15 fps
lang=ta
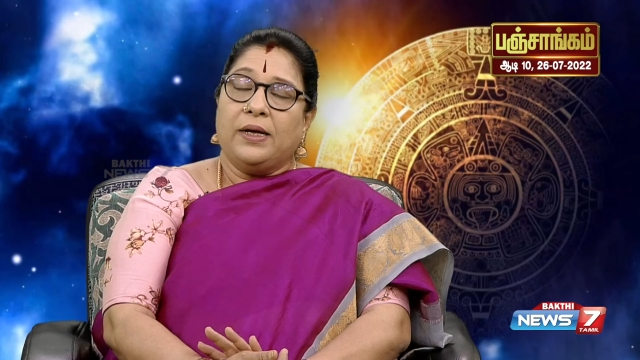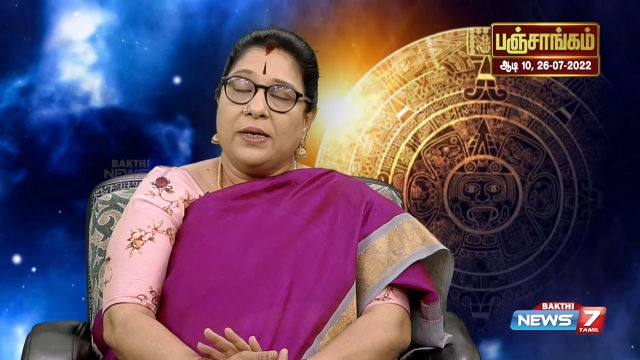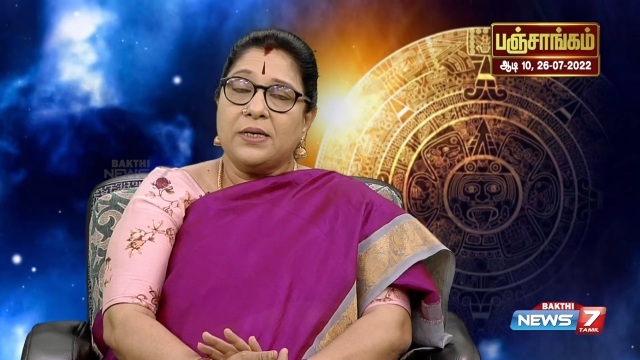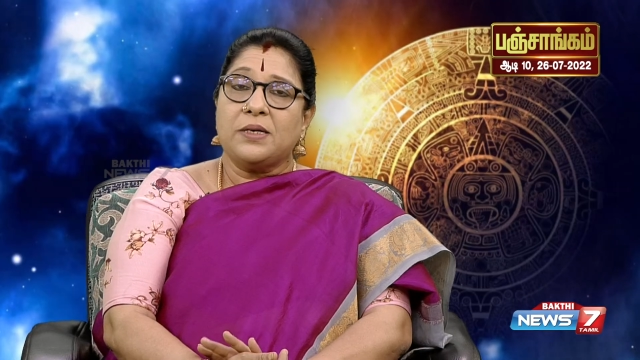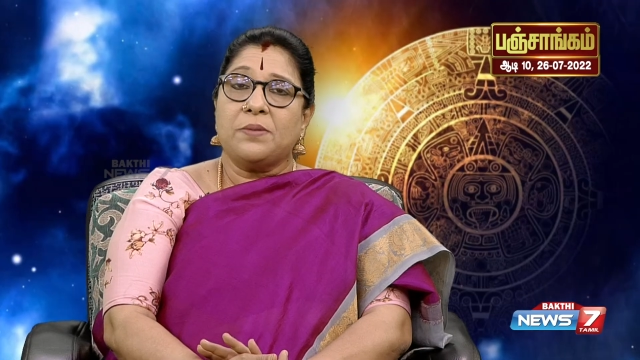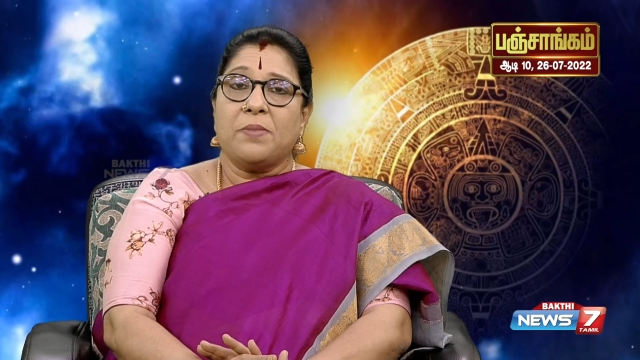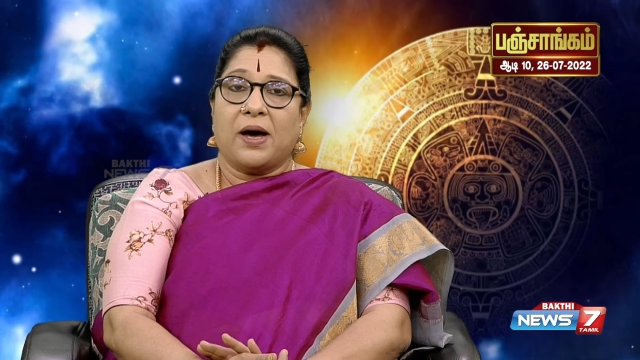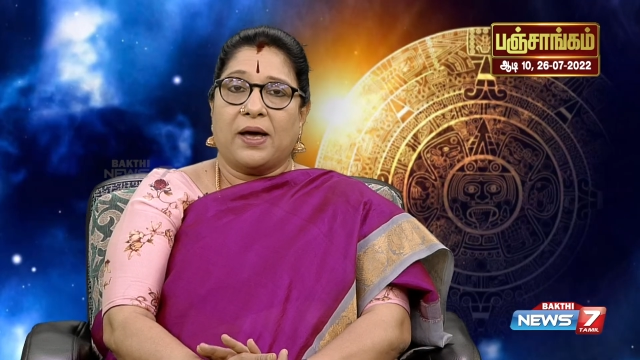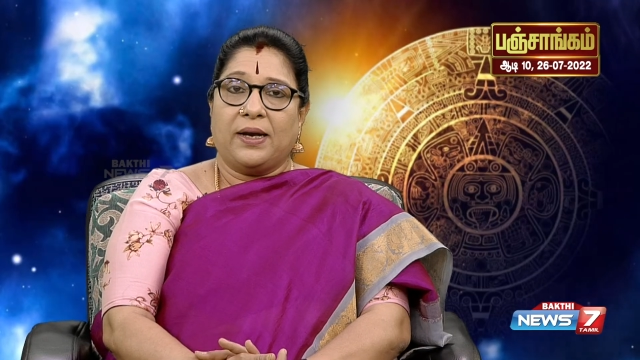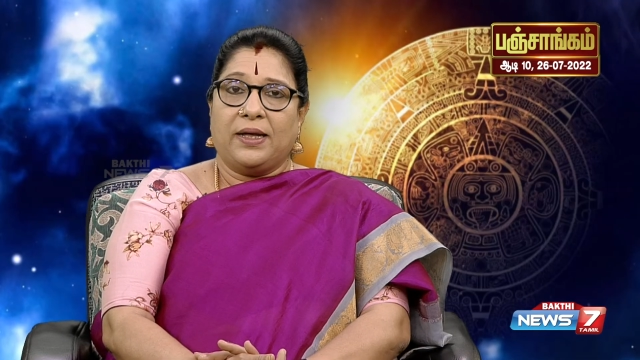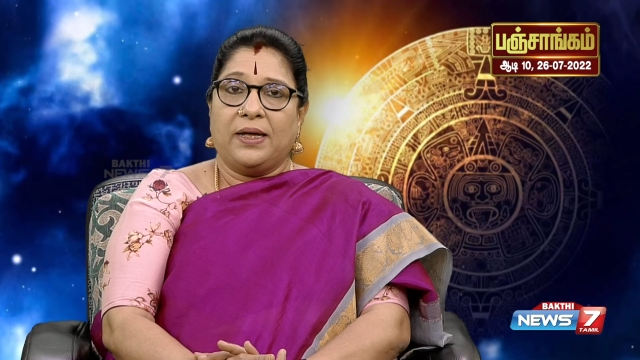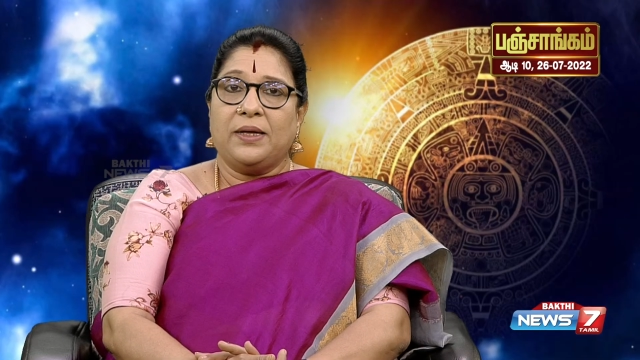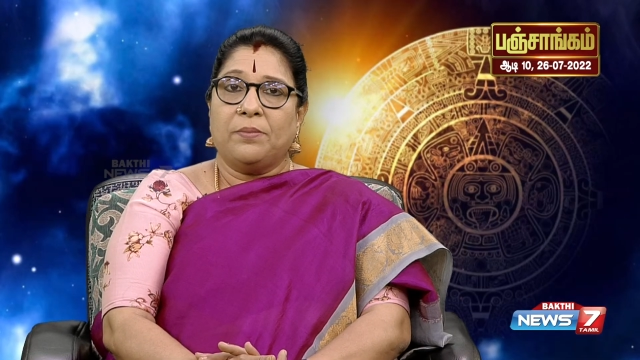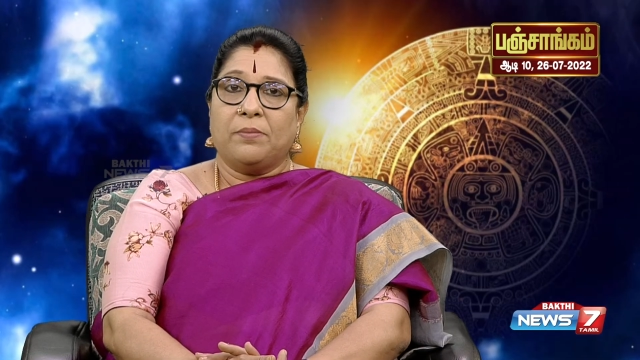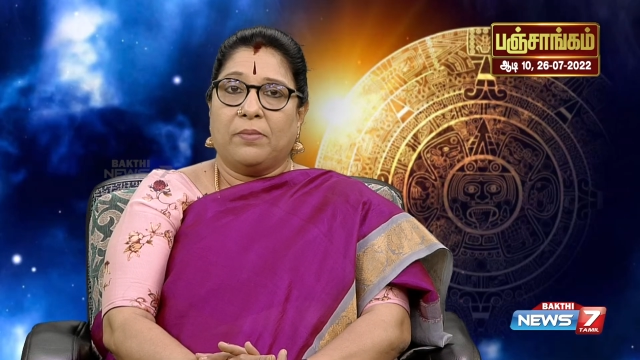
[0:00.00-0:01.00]
இன்று
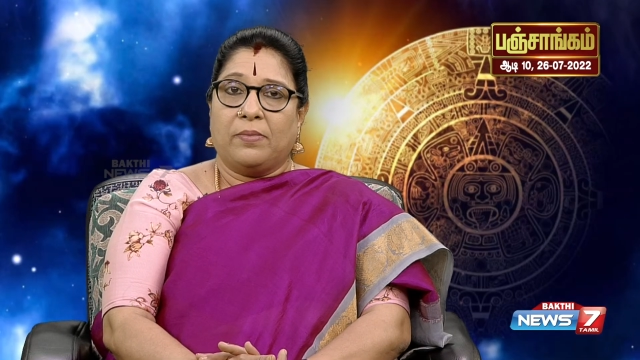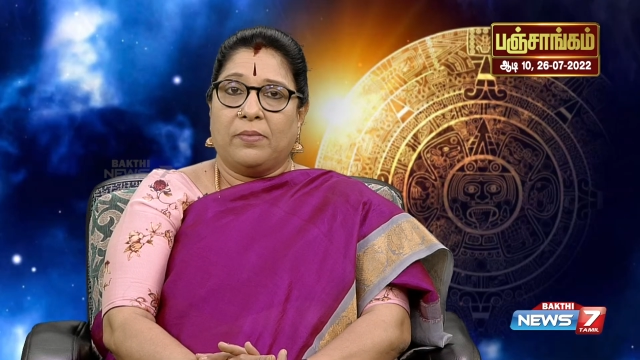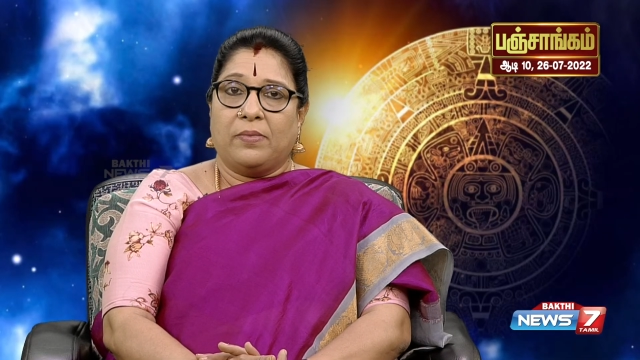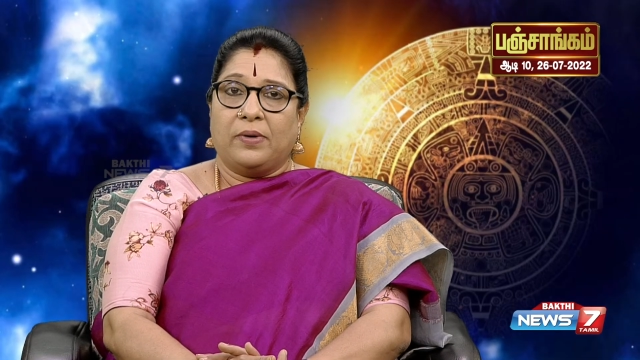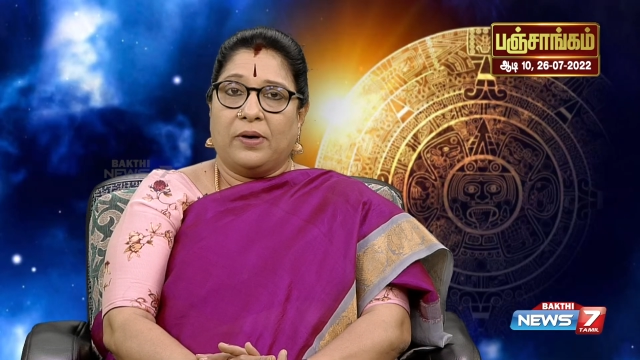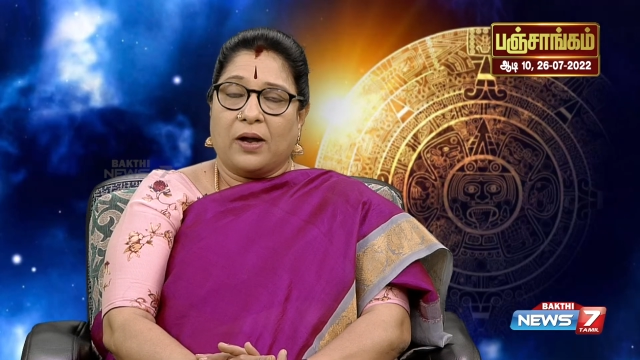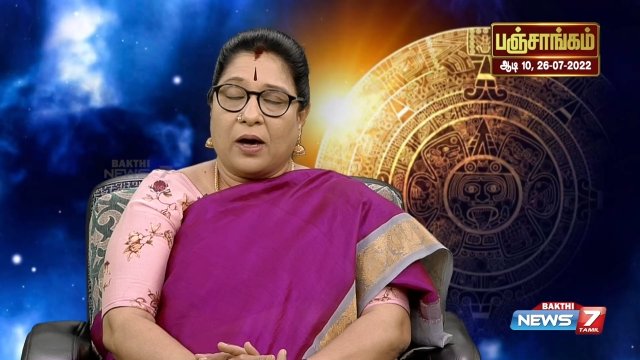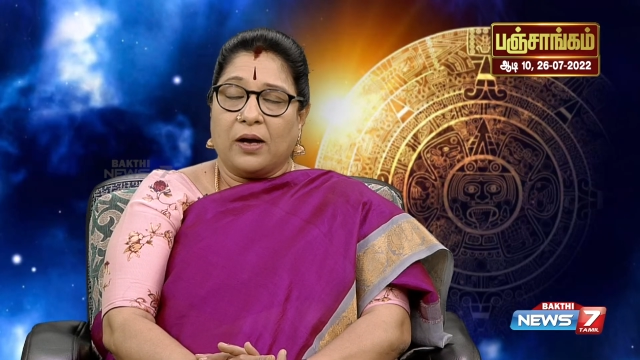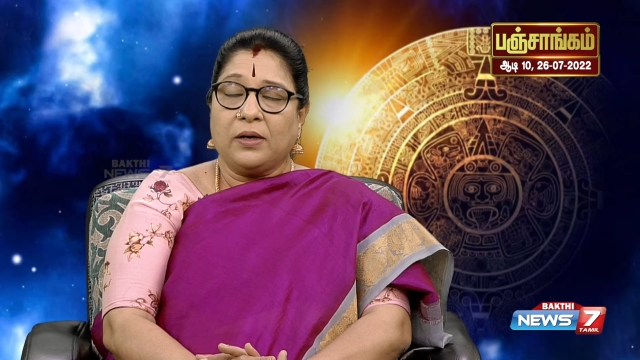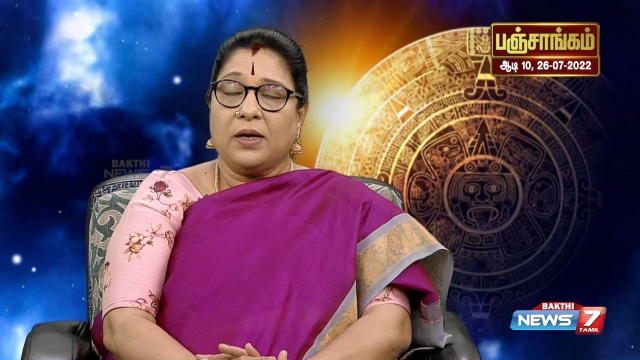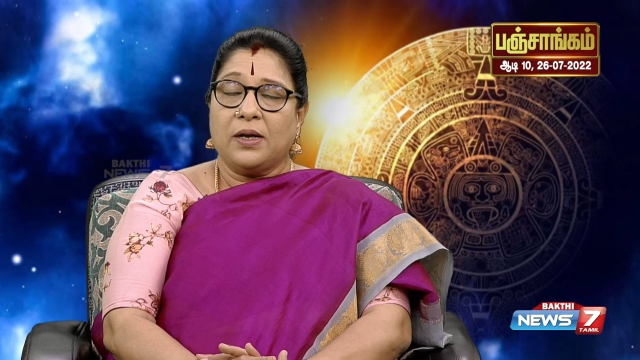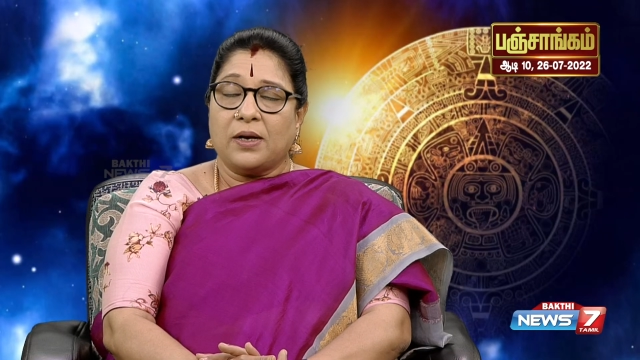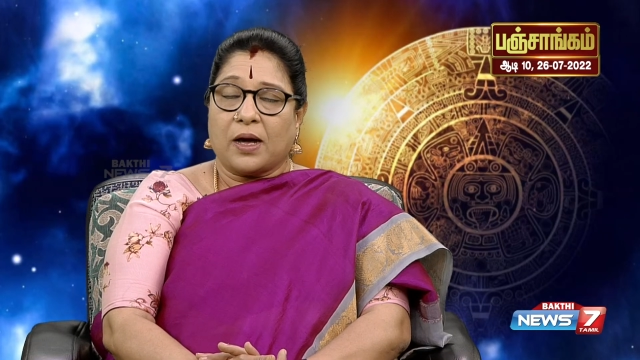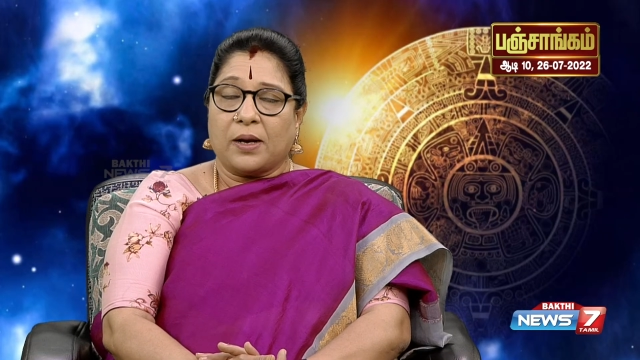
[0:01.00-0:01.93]
மாலை நான்கு